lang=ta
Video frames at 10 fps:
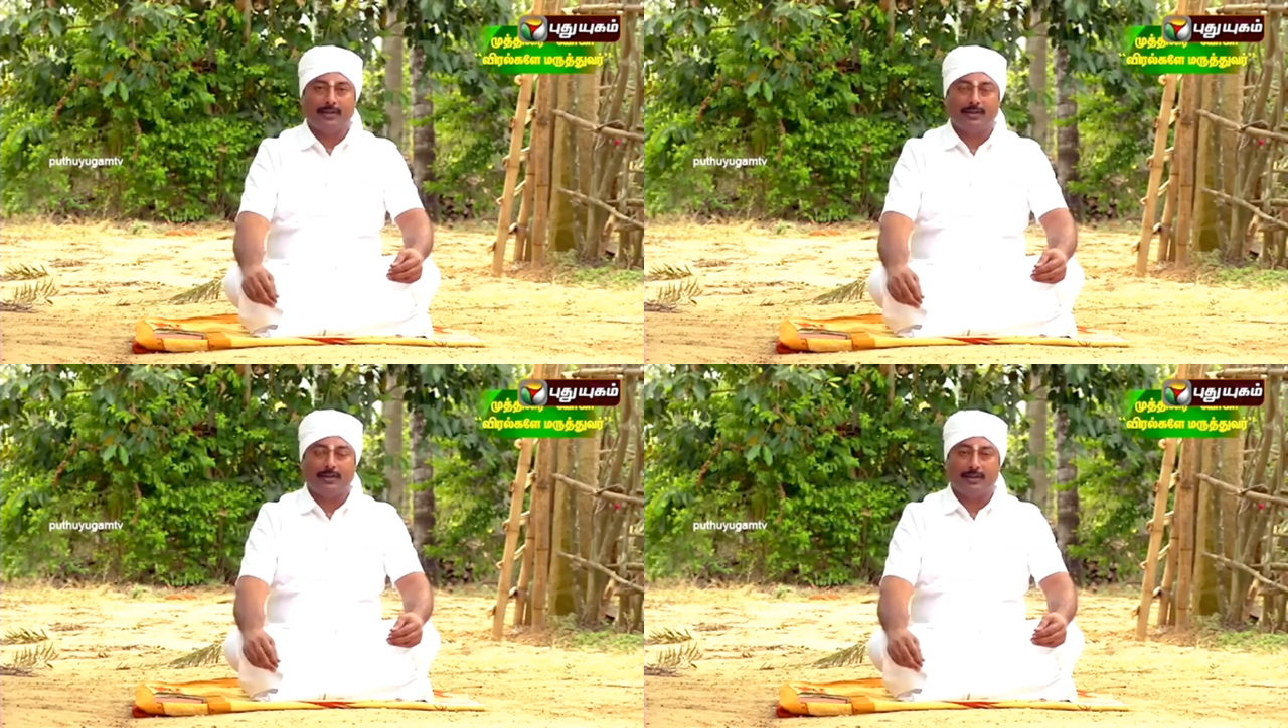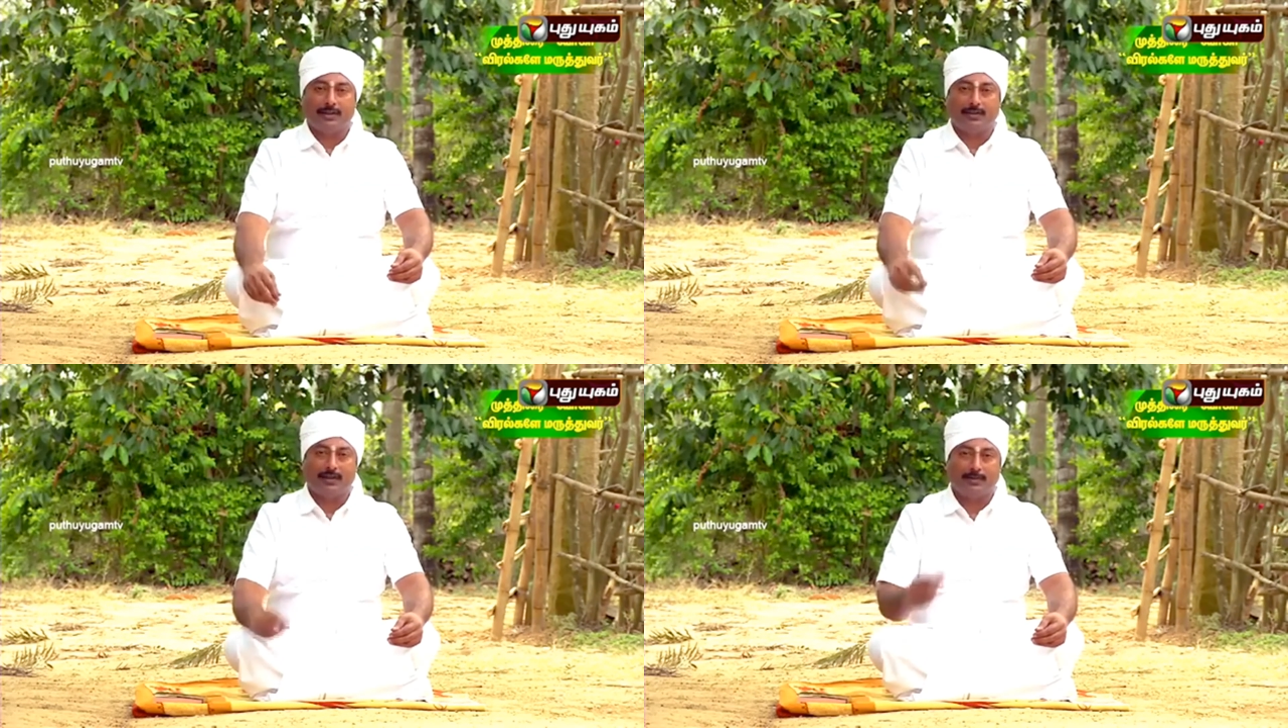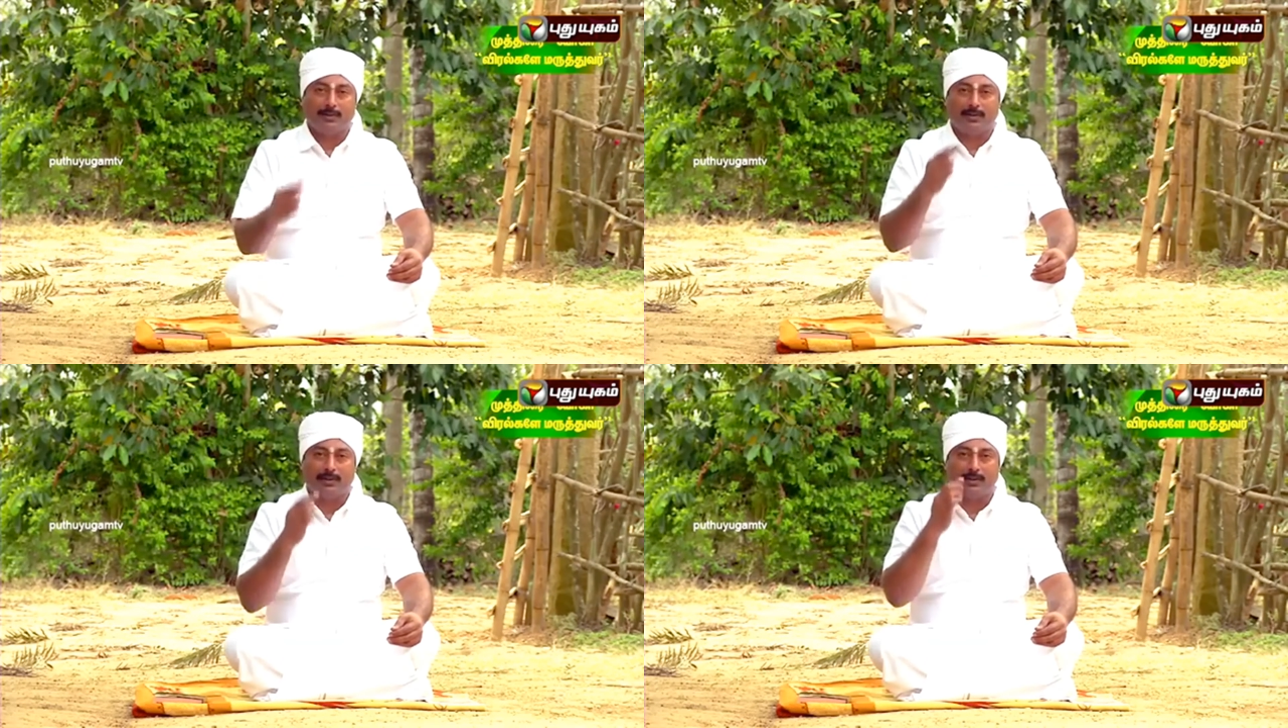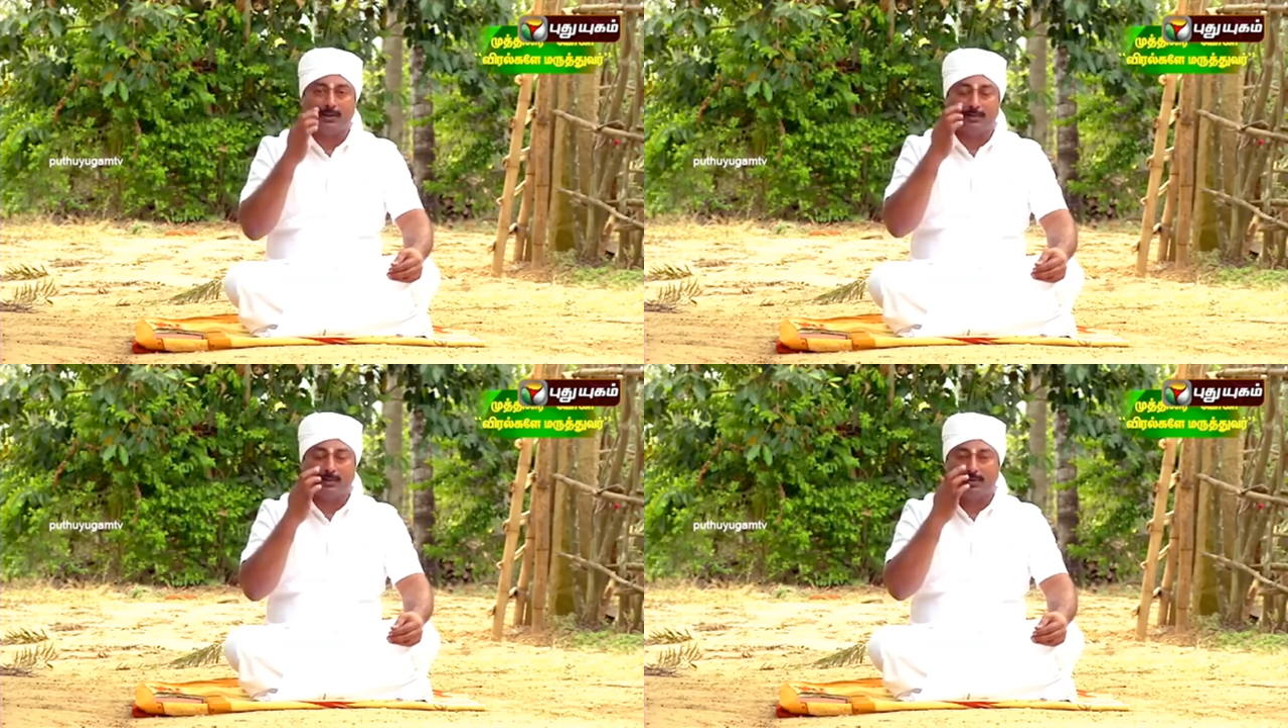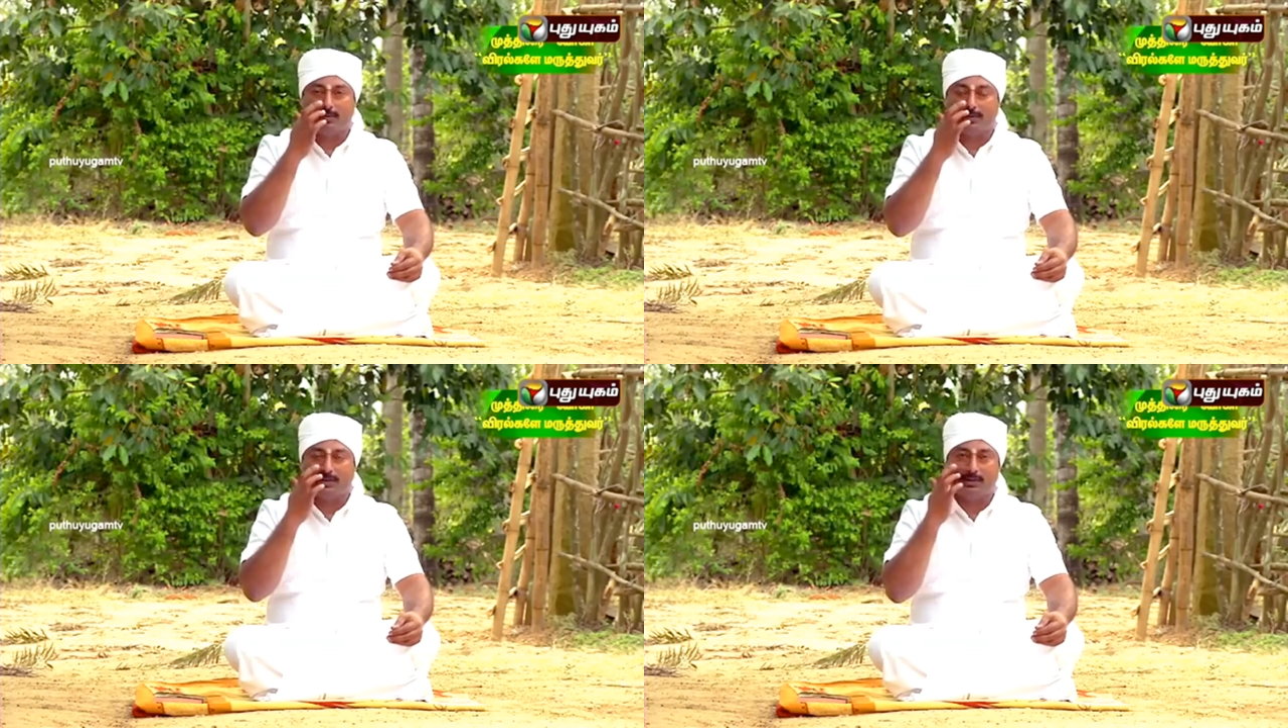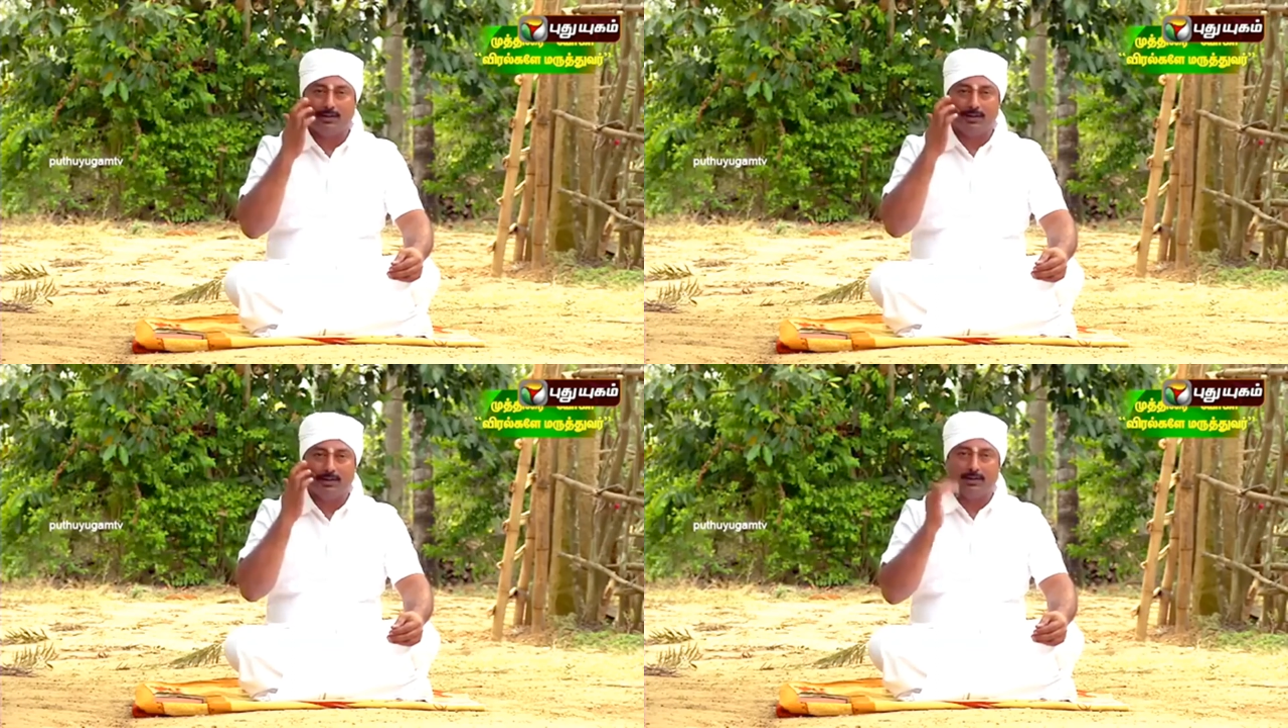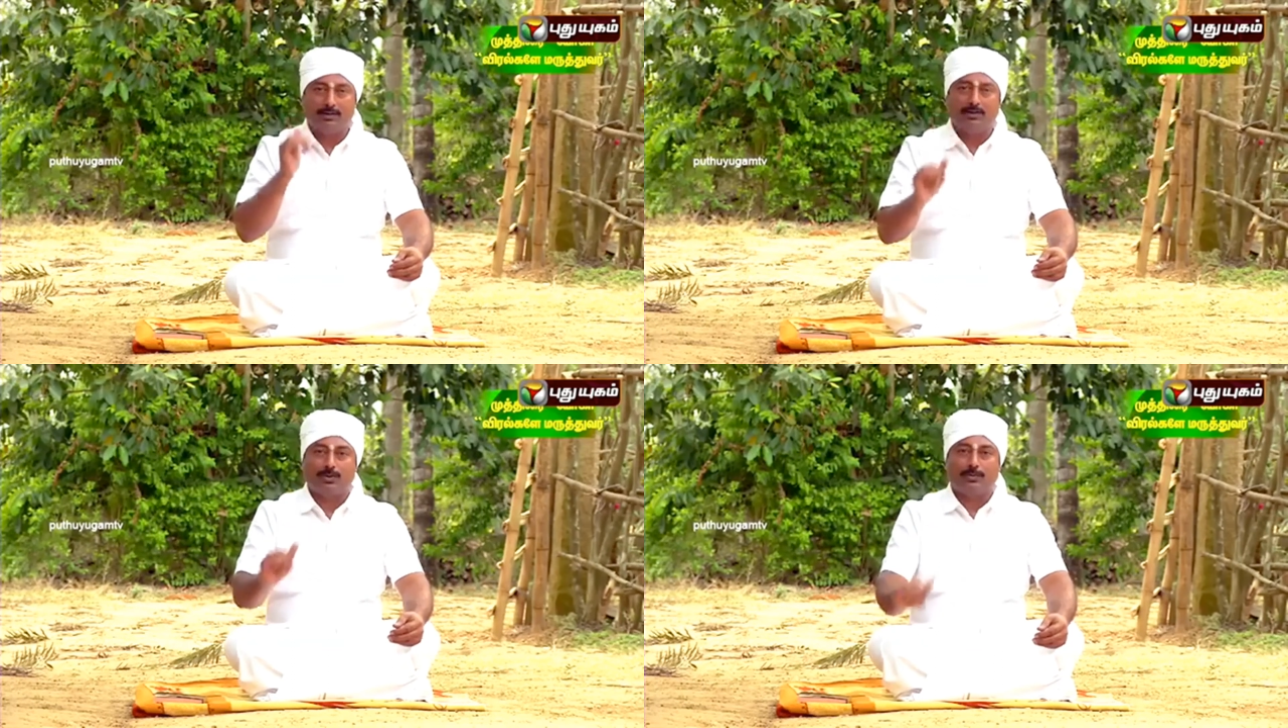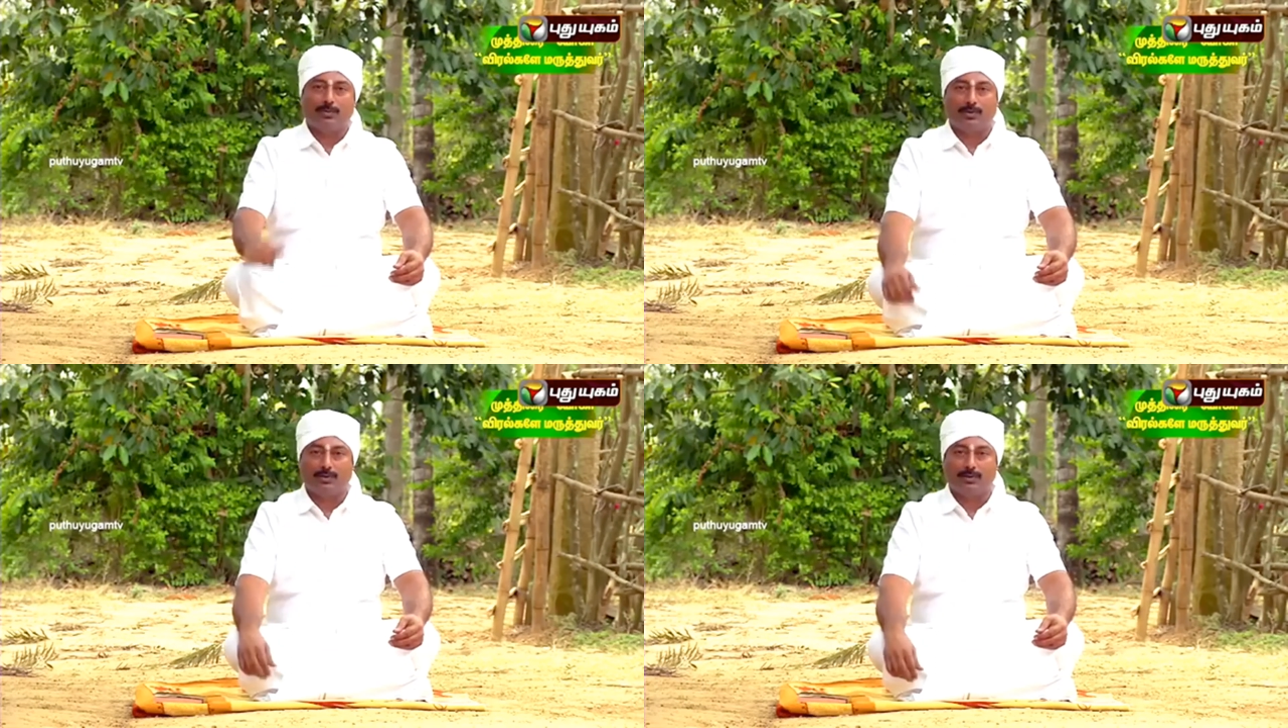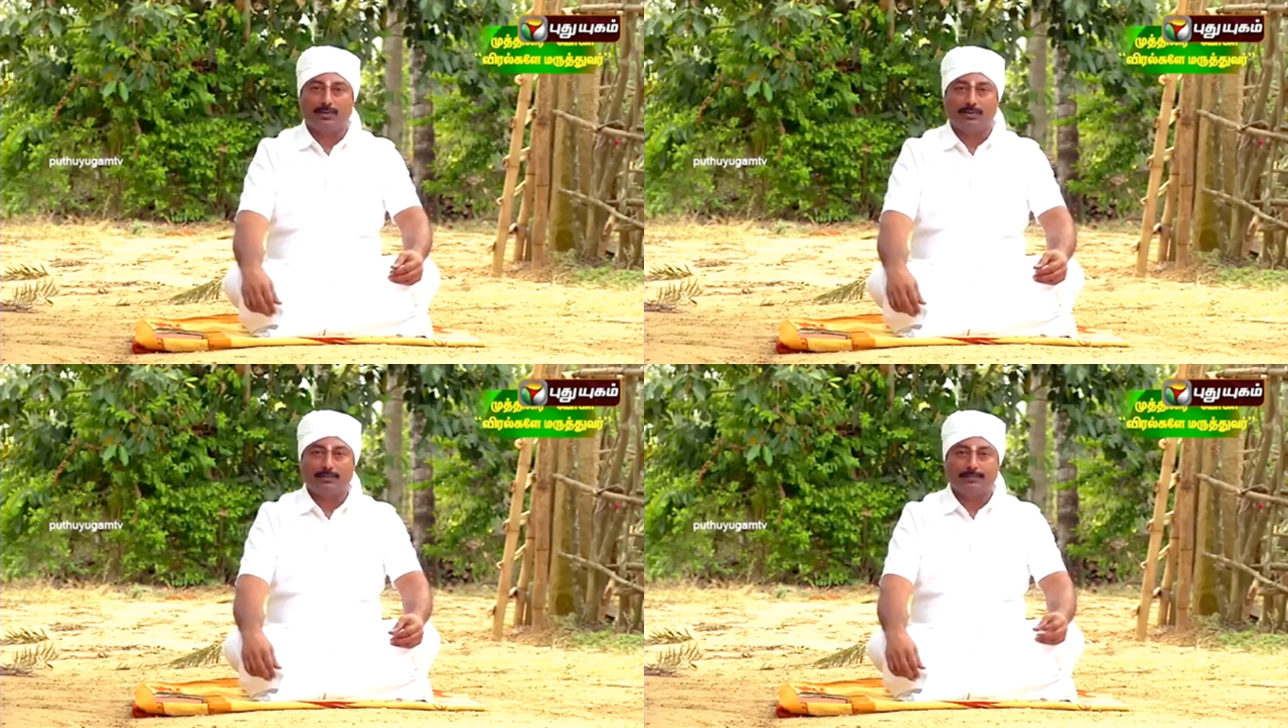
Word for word: கண் கருவளையம் இருந்தால் கண்ணை மட்டும் விட்டுட்டு சுற்றி போட்டுக்கோங்க